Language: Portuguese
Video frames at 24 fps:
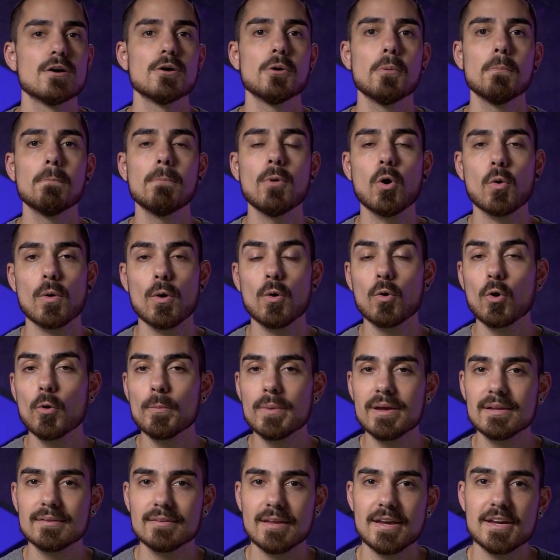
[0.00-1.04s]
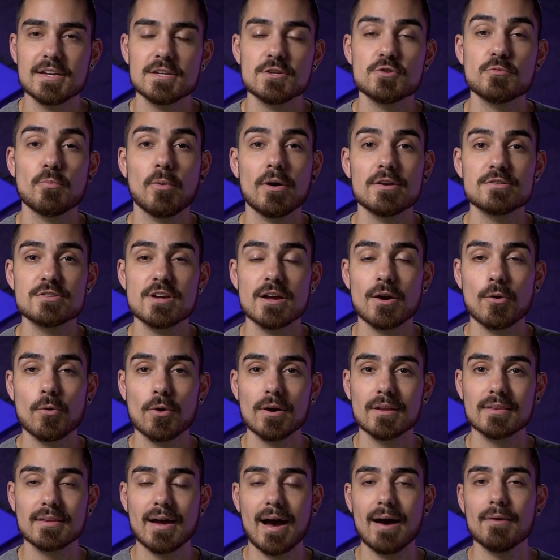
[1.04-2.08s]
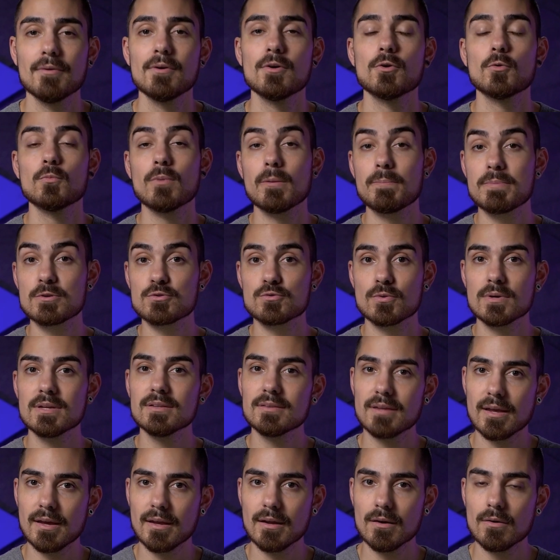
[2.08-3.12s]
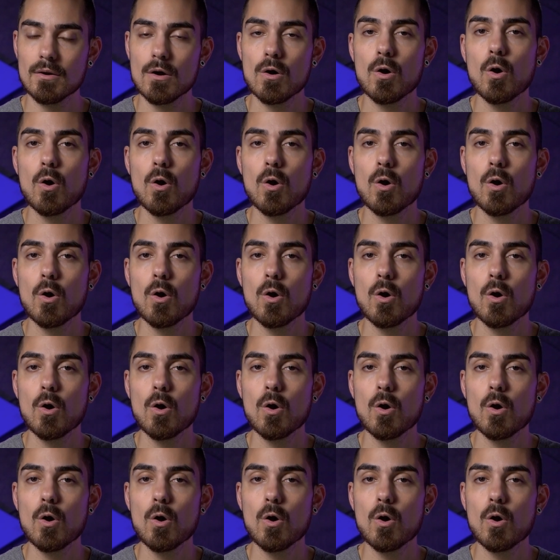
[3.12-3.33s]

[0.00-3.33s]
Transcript: Bom, eu comentei que a gente pode recortar uma pessoa inteira